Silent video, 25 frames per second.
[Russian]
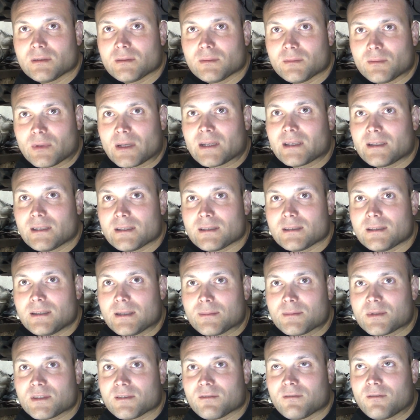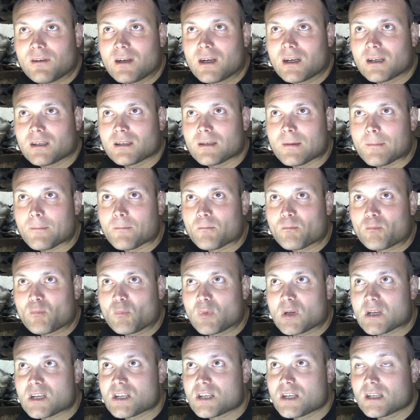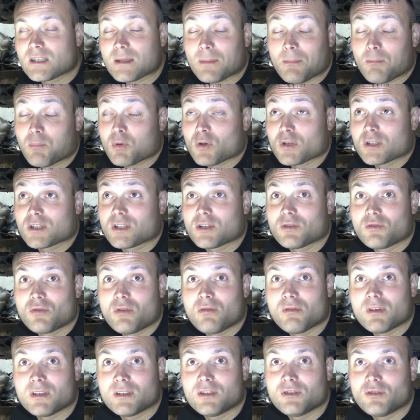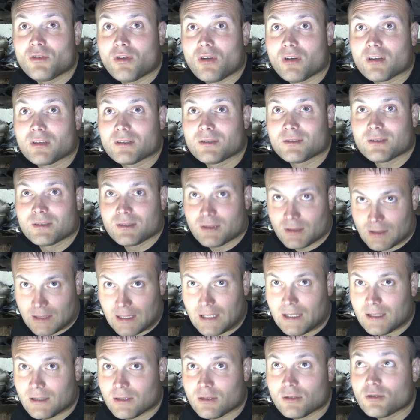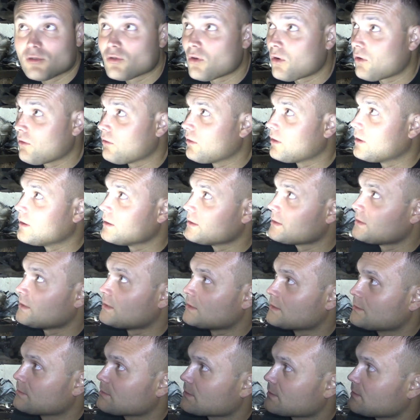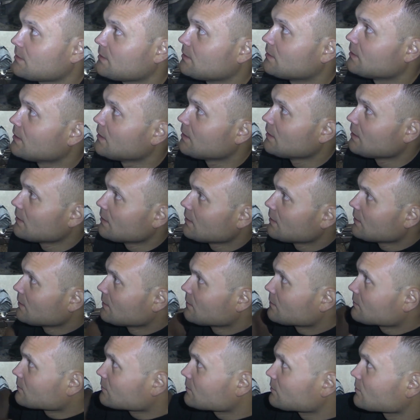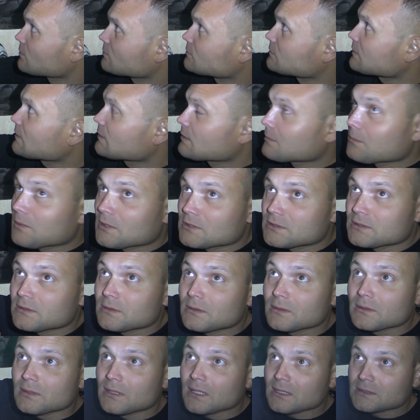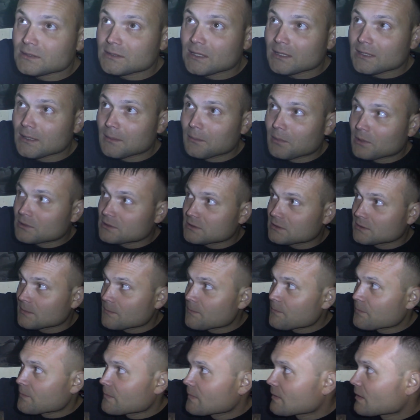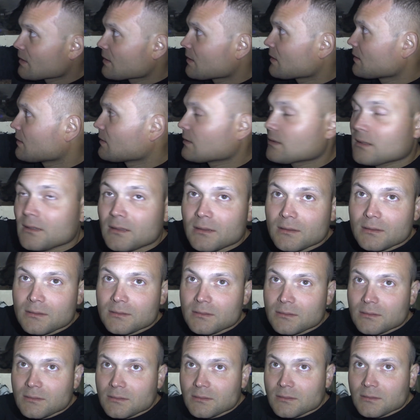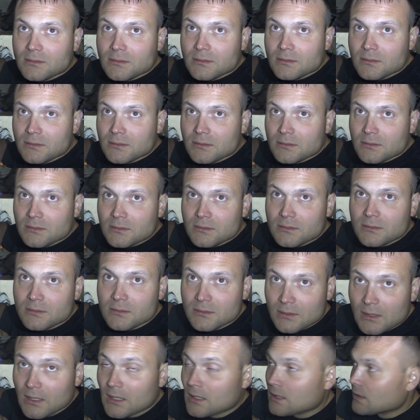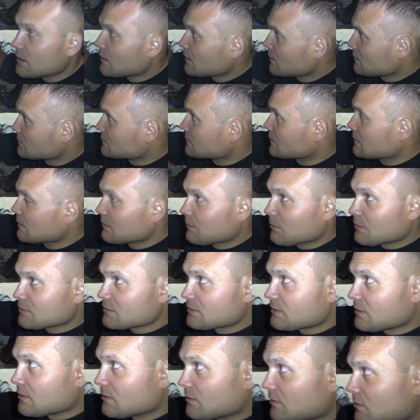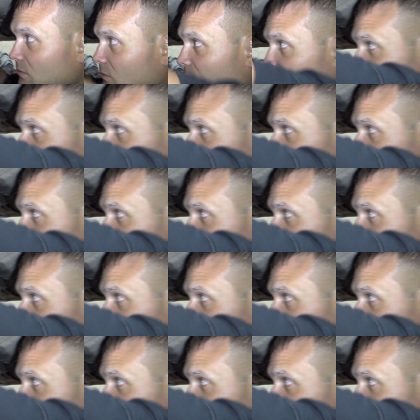братья и немцев, Вага, там, Барше, там просто новое дно, да. новое, здесь, посмотри. Ну, ладно, Даже Бал... так же все да, эти машины Бал... все из Питера, с Москвы приехали, но да. где все. Ладно, болт. ну,